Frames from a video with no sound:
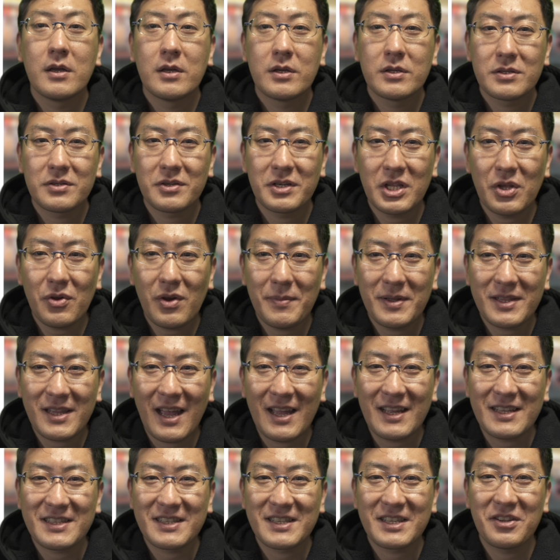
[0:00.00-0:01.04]
それではま
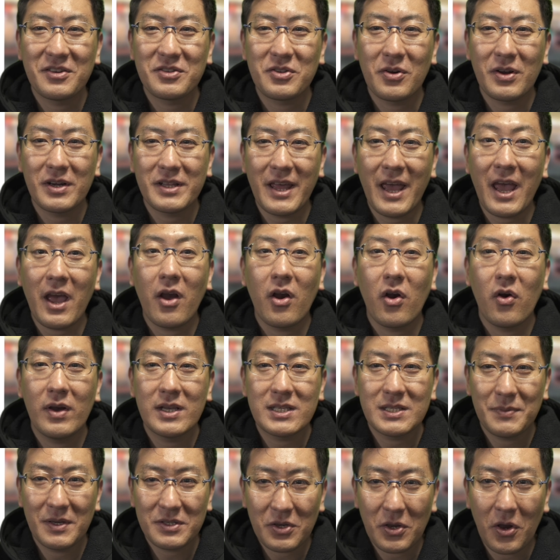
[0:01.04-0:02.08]
た次の動画でお会い
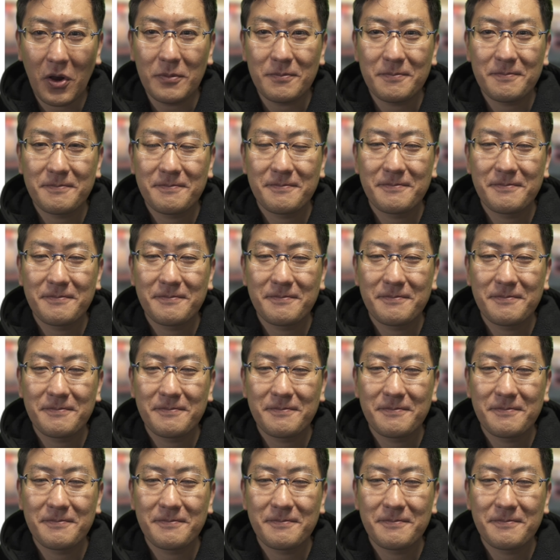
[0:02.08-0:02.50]
しましょう。